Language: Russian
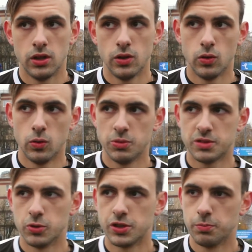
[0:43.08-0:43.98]
Ну, мы
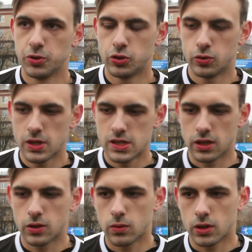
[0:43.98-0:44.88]
смотрим по
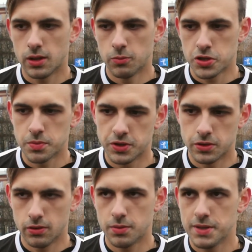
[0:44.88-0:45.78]
ситуации, кто когда может. Мы
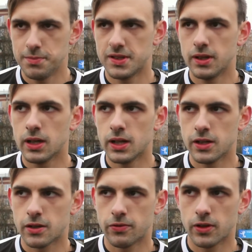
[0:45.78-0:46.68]
сегодня вообще без
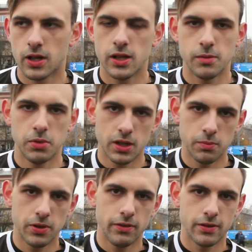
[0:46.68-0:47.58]
легионеров играли.
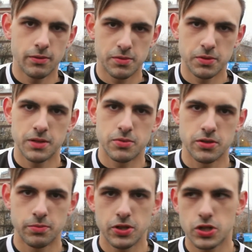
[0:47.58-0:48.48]
Ребята, привет вам, спасибо,
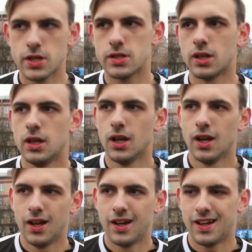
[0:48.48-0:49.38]
что приезжаете.
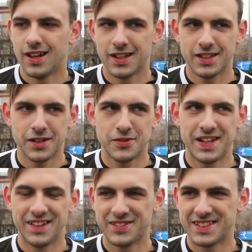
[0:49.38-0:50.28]
А так,
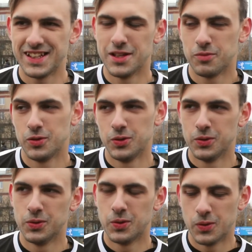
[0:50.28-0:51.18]
в целом,
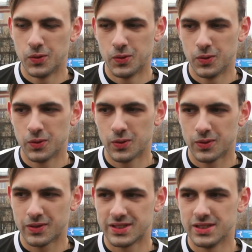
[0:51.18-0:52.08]
ну,
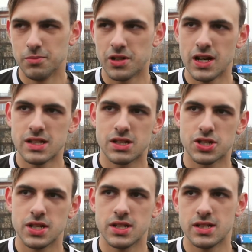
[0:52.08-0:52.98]
набирается
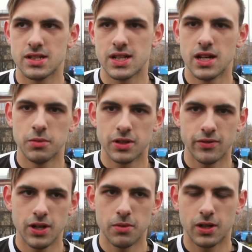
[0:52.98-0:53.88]
6 и ставим
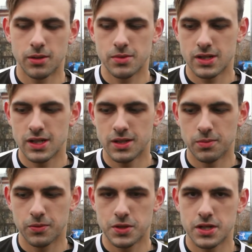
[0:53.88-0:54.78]
это время, как вы
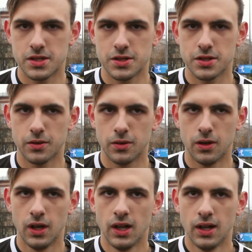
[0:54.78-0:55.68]
знаете, получается,
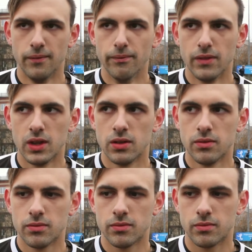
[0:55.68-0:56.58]
что...
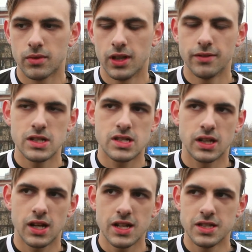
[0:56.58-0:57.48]
Главное
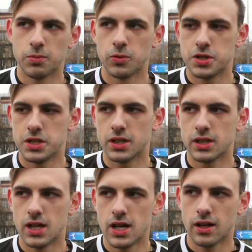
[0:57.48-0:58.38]
сыграть, не получить
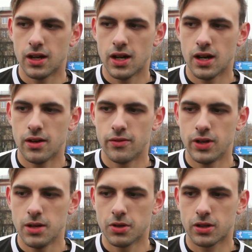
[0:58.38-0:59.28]
технарь, а
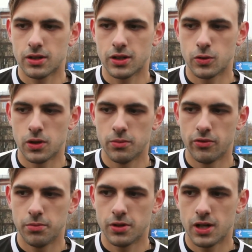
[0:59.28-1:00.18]
время, которое
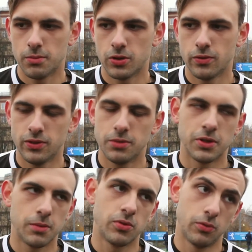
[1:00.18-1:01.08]
мы выбираем, оно, видимо, нам